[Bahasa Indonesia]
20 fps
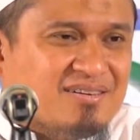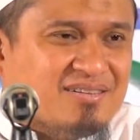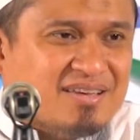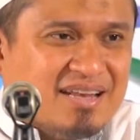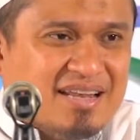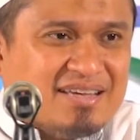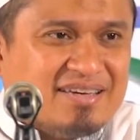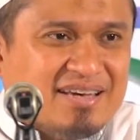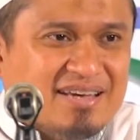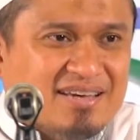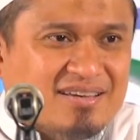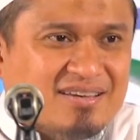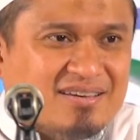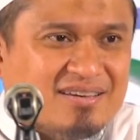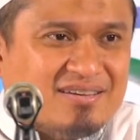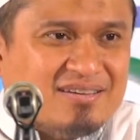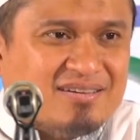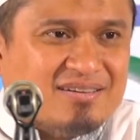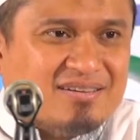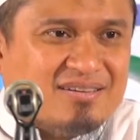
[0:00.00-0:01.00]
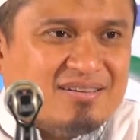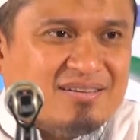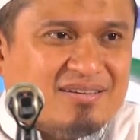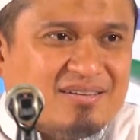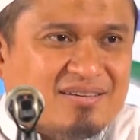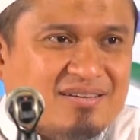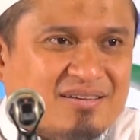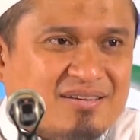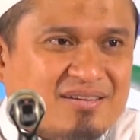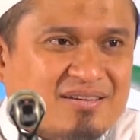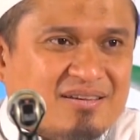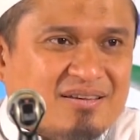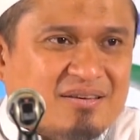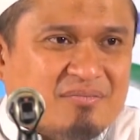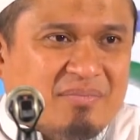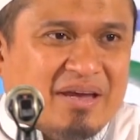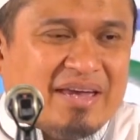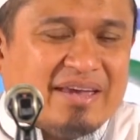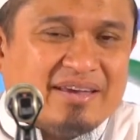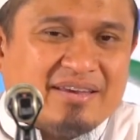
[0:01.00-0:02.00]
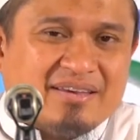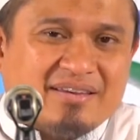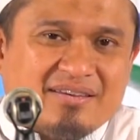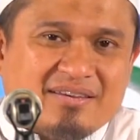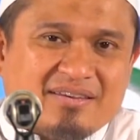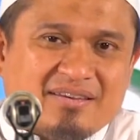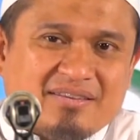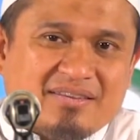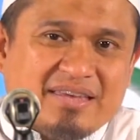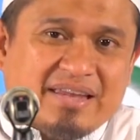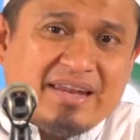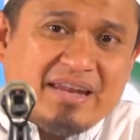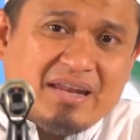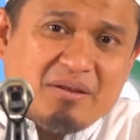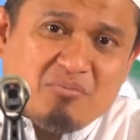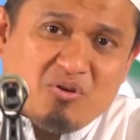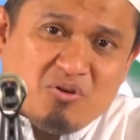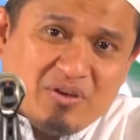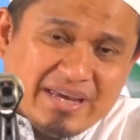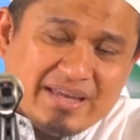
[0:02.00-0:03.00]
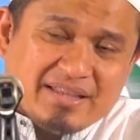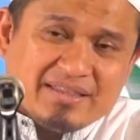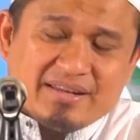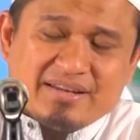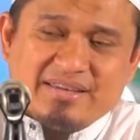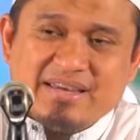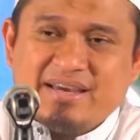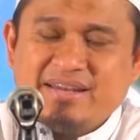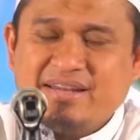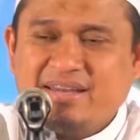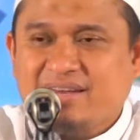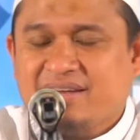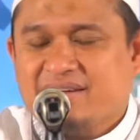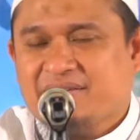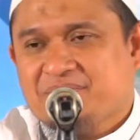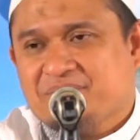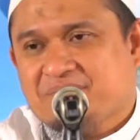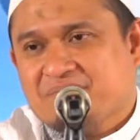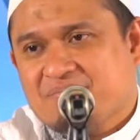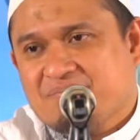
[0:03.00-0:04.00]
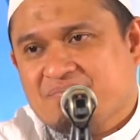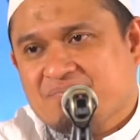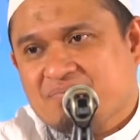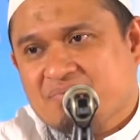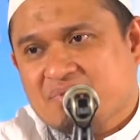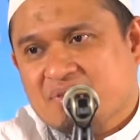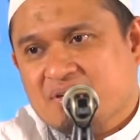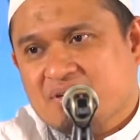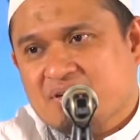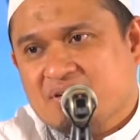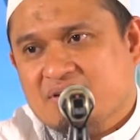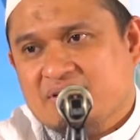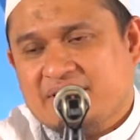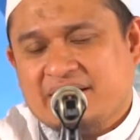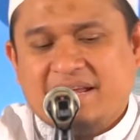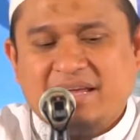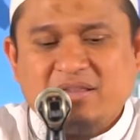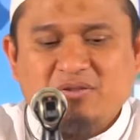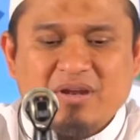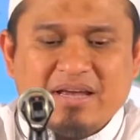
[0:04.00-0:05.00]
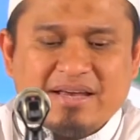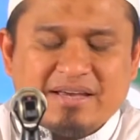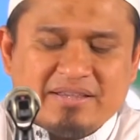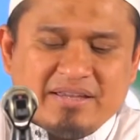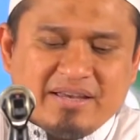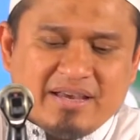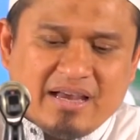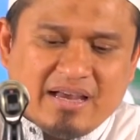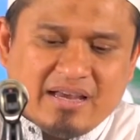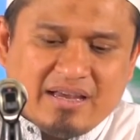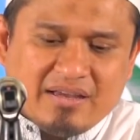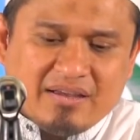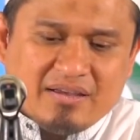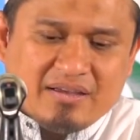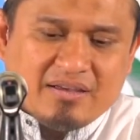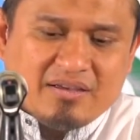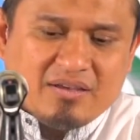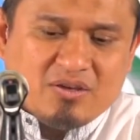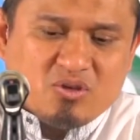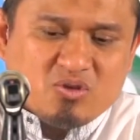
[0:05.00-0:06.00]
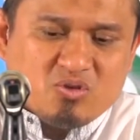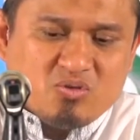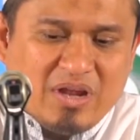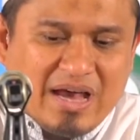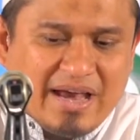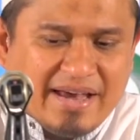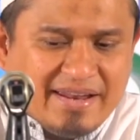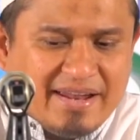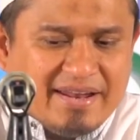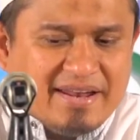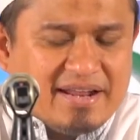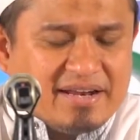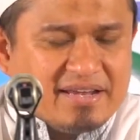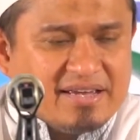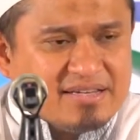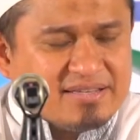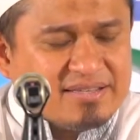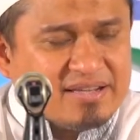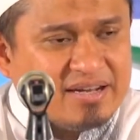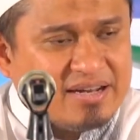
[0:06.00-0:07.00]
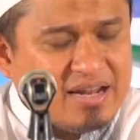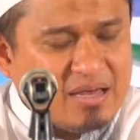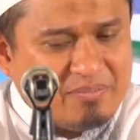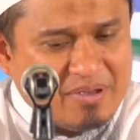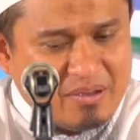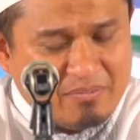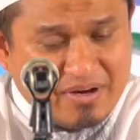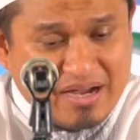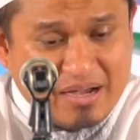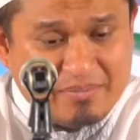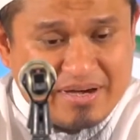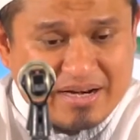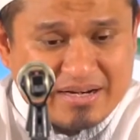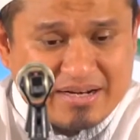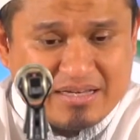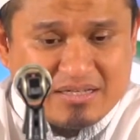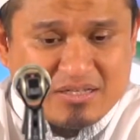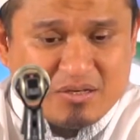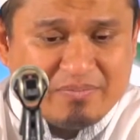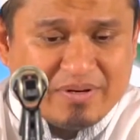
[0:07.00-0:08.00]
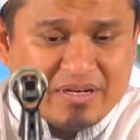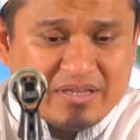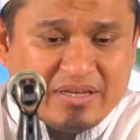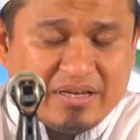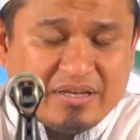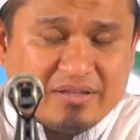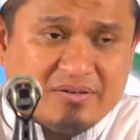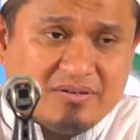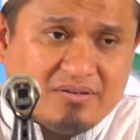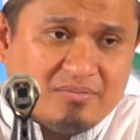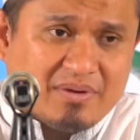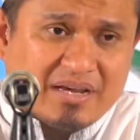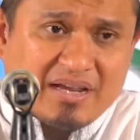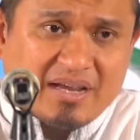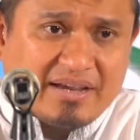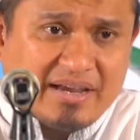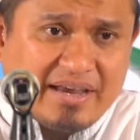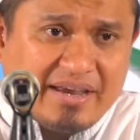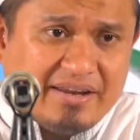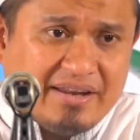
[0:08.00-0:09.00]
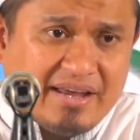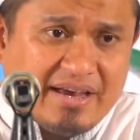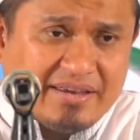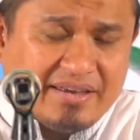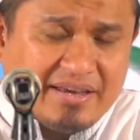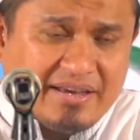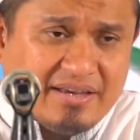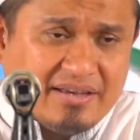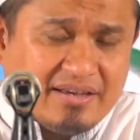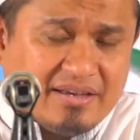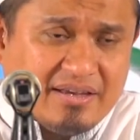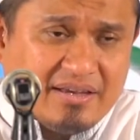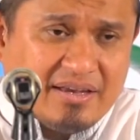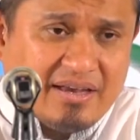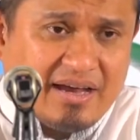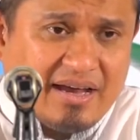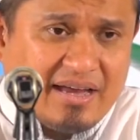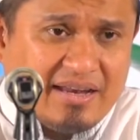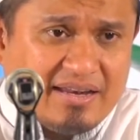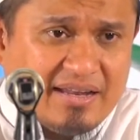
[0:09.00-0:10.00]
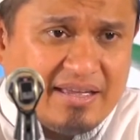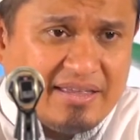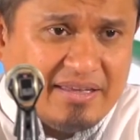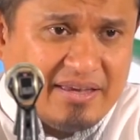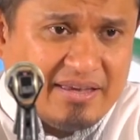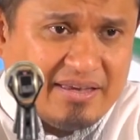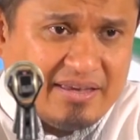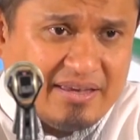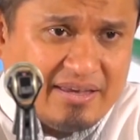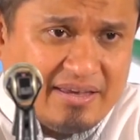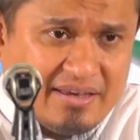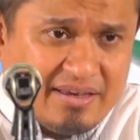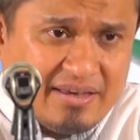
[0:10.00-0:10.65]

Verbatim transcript: Jelas ya? Baik. Jadi ini mungkin terjadi. Karena itulah ketiga sudah ada dari istri Nabi yang mengabarkan seperti itu, maka kaidahnya alladzi